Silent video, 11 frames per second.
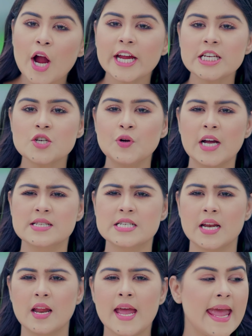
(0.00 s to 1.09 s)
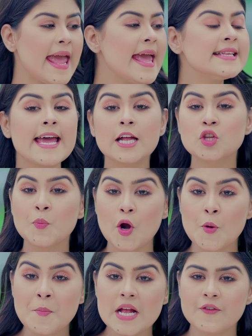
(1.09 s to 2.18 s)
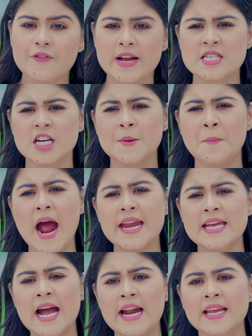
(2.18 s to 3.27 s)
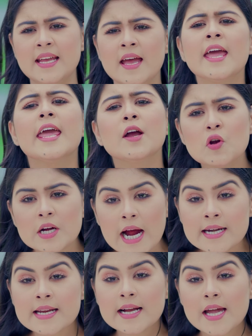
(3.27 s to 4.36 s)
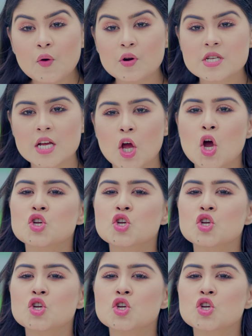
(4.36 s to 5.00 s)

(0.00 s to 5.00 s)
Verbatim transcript: পকেটে ঢুকাচ্ছেন এই যে এত বড় মিল ফ্যাক্টরি বাড়ি গাড়ি এগুলো কার টাকায় করছেন